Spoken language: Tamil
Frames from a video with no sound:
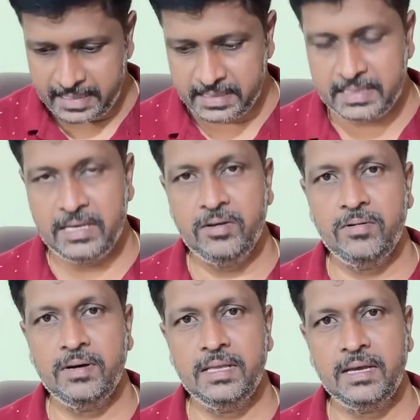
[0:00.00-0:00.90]
அந்த
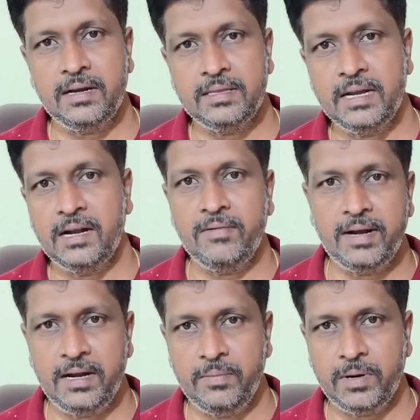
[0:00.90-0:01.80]
தீவிரவாதிக்கான தேர்தல்
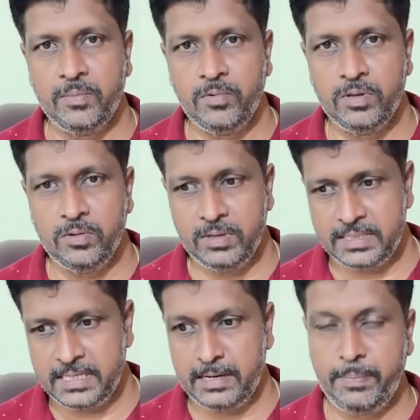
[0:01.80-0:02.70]
வேட்டையில் ஈடுபடும் போது ஒரு
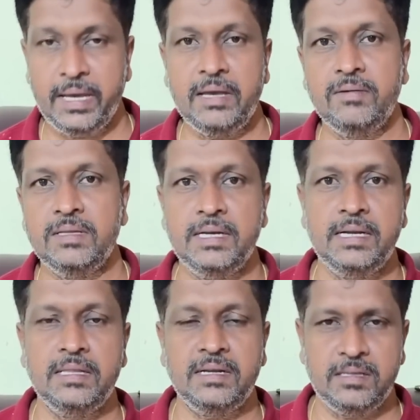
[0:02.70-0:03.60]
சின்ன பையன் வந்து
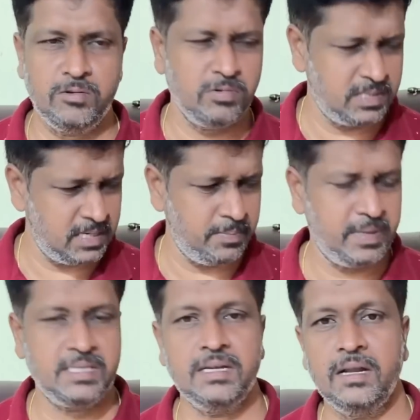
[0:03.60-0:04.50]
இடையில் தடுத்து ஒரு சின்ன
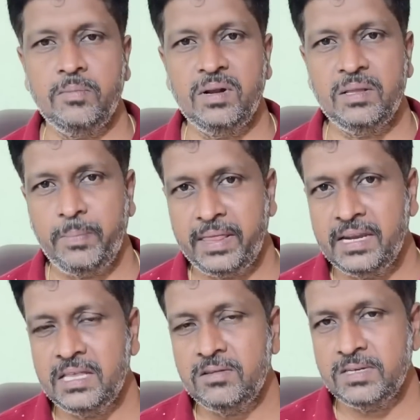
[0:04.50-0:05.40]
பிரச்சனையாக இருப்போம் அந்த
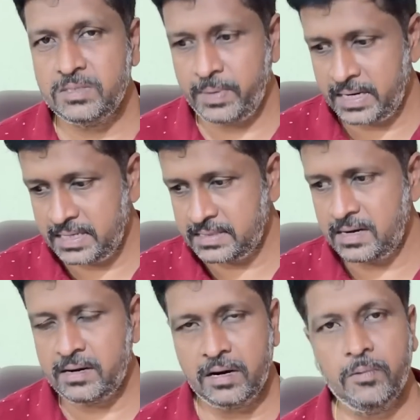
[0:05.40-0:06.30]
பதினைந்து வயசு பையனை
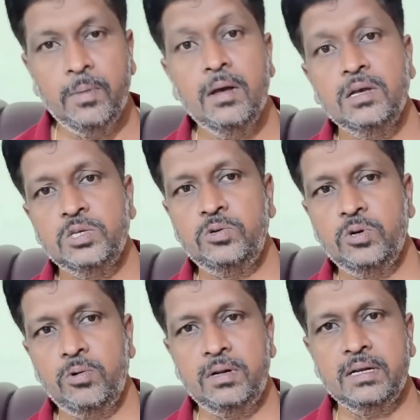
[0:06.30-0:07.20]
இஸ்ரேல் ராணுவம்
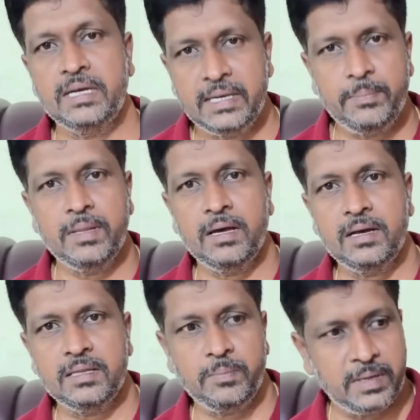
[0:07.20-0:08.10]
சுட்டு கொண்டிருக்கு இப்போ
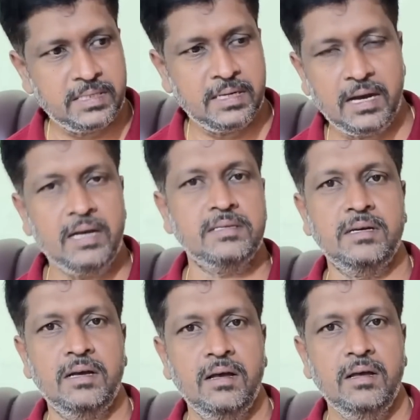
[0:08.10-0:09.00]
தாங்க அந்த பிரச்சனை
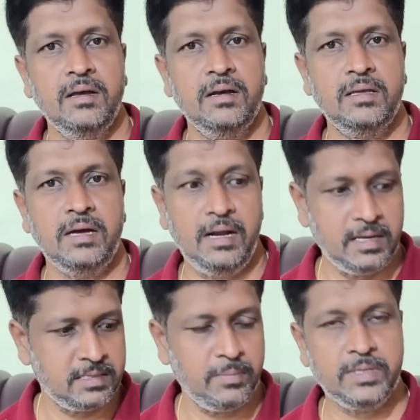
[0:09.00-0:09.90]
காசா அது
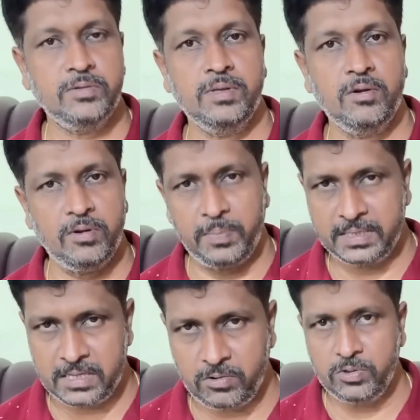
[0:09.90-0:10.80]
அலெக்சா மசூதியில் ஒரு
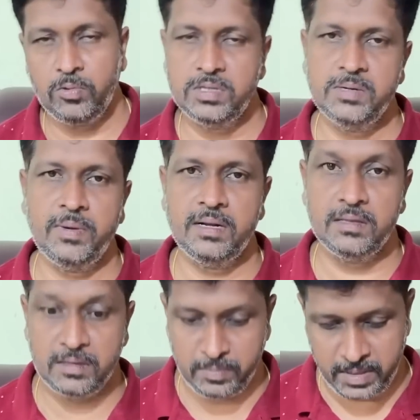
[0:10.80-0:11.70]
பிரச்சனை கொஞ்சம் ஓஞ்சமாக
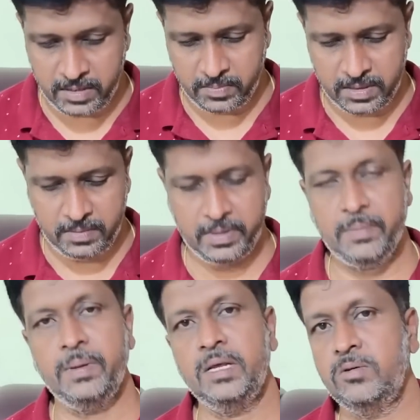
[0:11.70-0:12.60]
இருந்து மீண்டும் வந்து
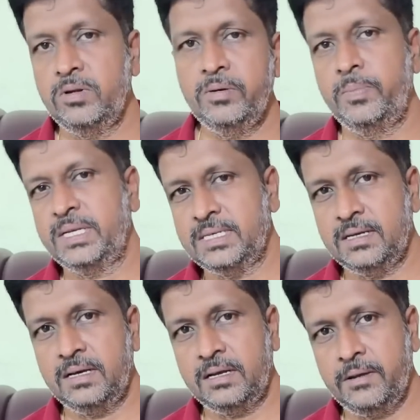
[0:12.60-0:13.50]
மிகப்பெரிய ஒரு
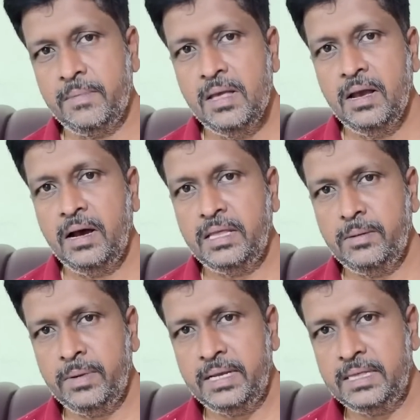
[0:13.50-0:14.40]
பிரச்சனை இருக்குது அதே
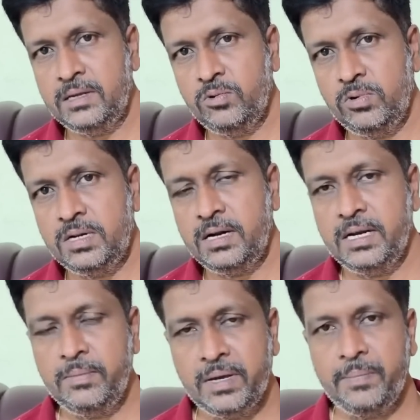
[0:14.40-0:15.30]
மாதிரி இந்த
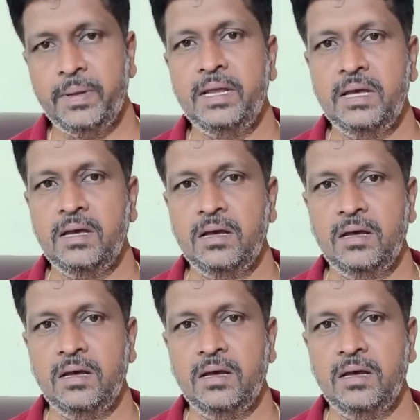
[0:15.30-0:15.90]
நூற்றாண்டின் மிகப்பெரிய